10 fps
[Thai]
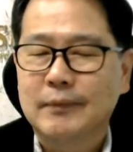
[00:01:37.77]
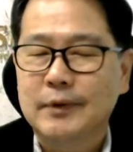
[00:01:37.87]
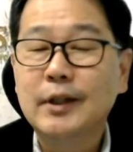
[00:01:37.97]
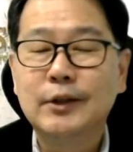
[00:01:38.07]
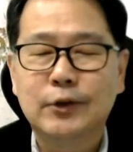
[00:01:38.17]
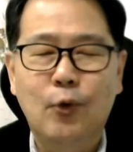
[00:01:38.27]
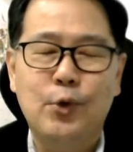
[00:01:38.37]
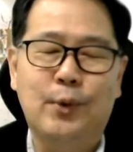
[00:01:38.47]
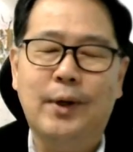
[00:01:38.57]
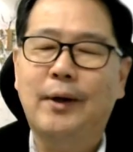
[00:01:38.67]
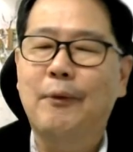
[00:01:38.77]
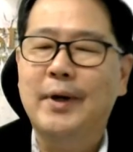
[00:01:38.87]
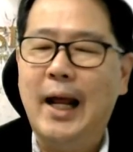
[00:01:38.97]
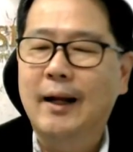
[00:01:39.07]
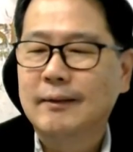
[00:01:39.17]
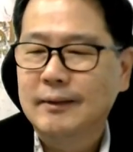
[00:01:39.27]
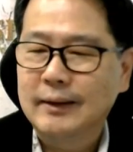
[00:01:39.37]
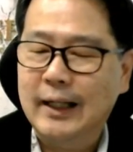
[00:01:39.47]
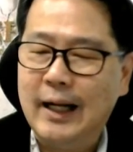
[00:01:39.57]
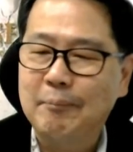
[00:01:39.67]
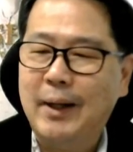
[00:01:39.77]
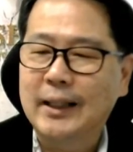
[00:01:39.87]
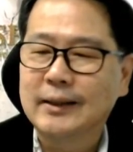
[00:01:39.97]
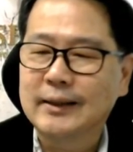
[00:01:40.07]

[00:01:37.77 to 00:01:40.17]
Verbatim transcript: ยืนสู้อยู่นะครับเนี้ยนะครับพัน